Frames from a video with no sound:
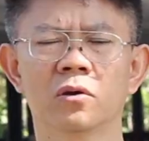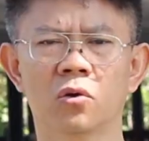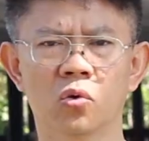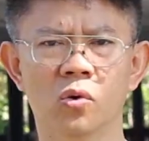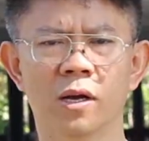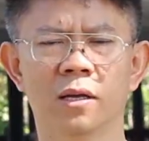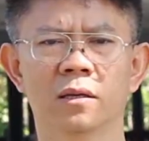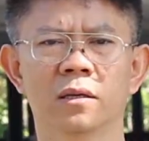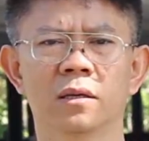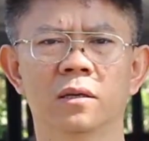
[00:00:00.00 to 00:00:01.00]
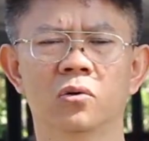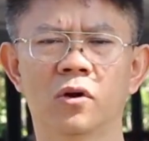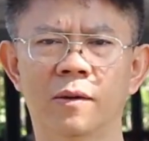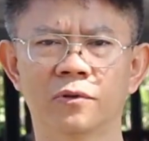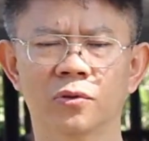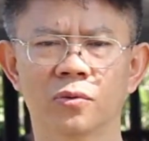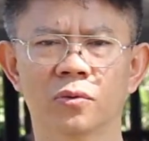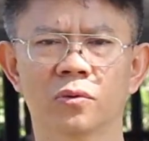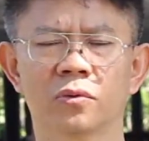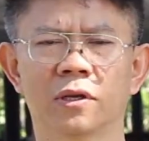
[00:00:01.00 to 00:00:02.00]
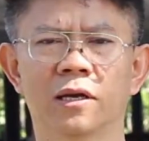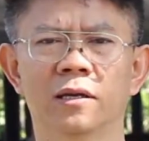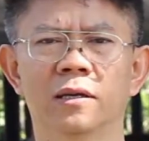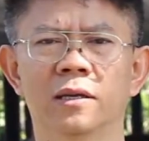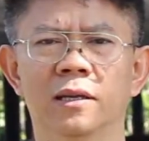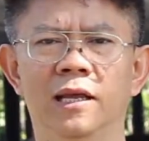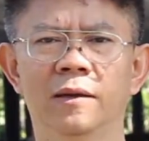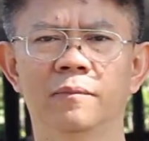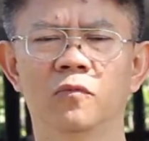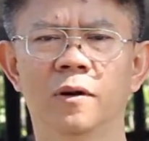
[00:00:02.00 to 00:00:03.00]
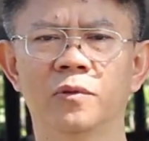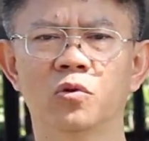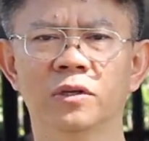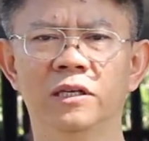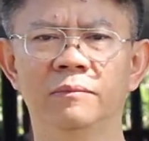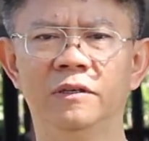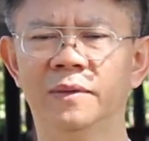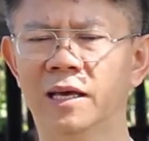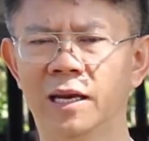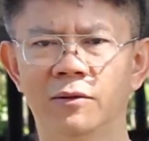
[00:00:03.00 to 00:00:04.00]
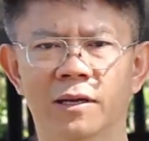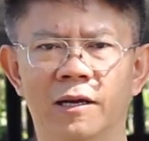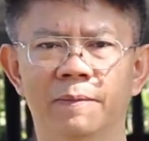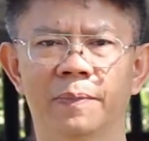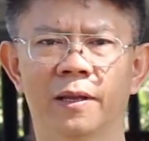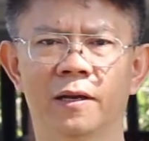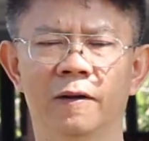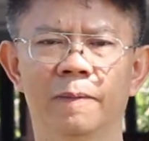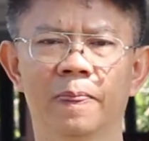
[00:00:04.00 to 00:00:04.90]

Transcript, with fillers: กลัวความทุกข์และความทุกข์นี้มีมานานแล้วนะครับนะฮะ